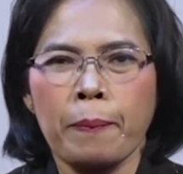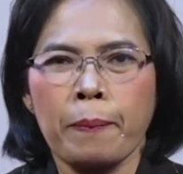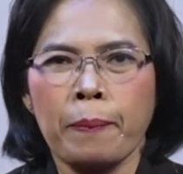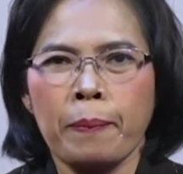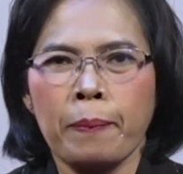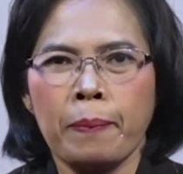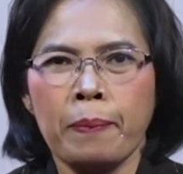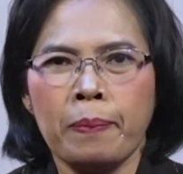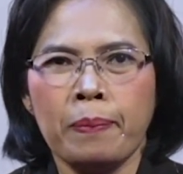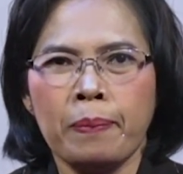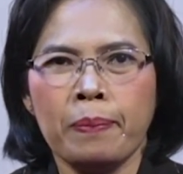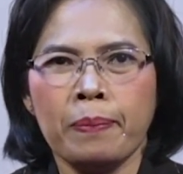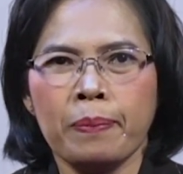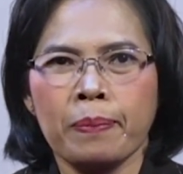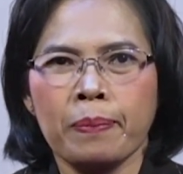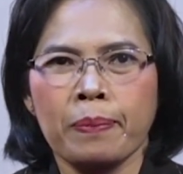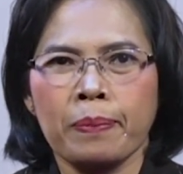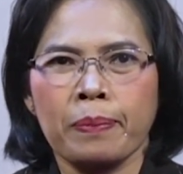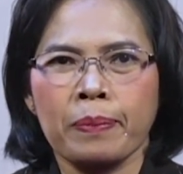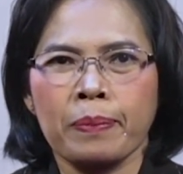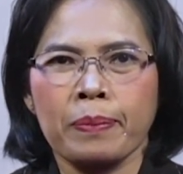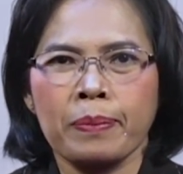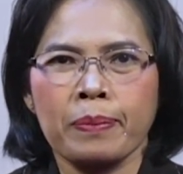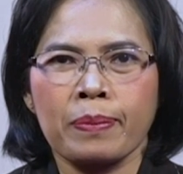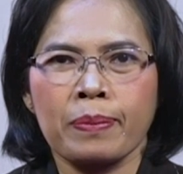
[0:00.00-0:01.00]
bu,
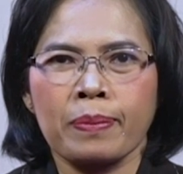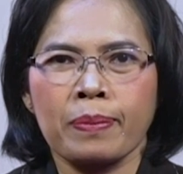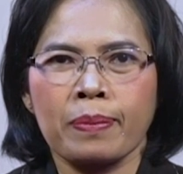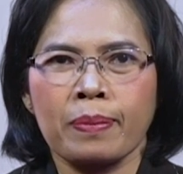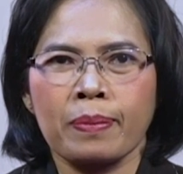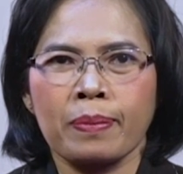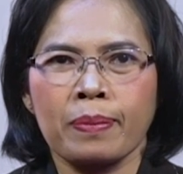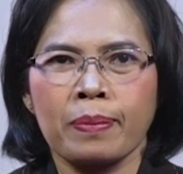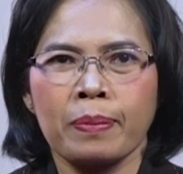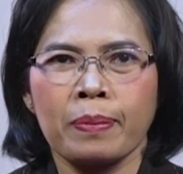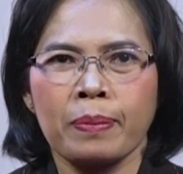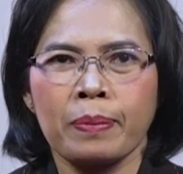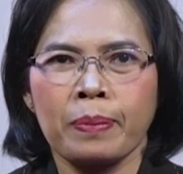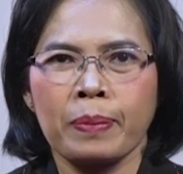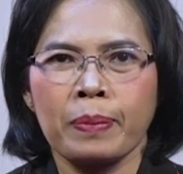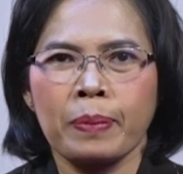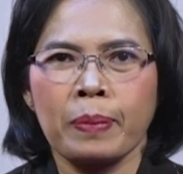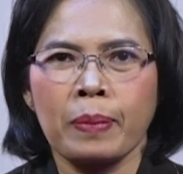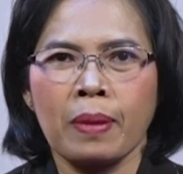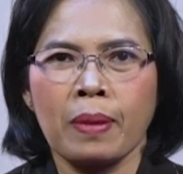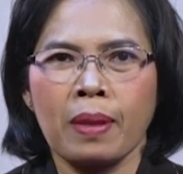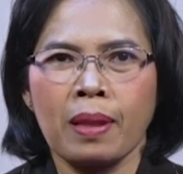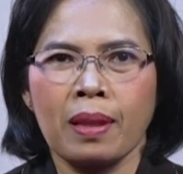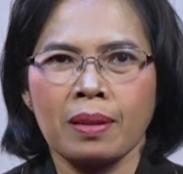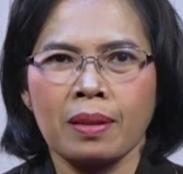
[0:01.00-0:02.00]
suami
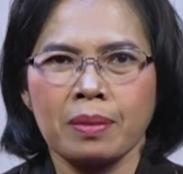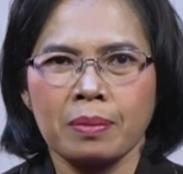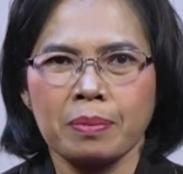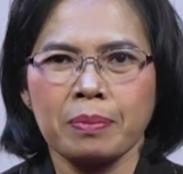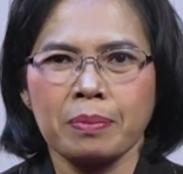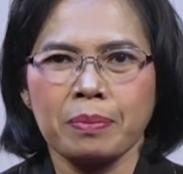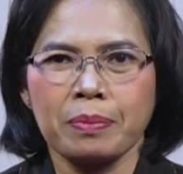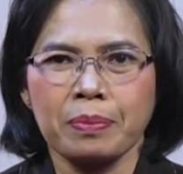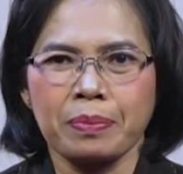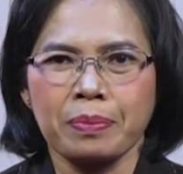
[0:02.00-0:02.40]
sok tahu nggak bu?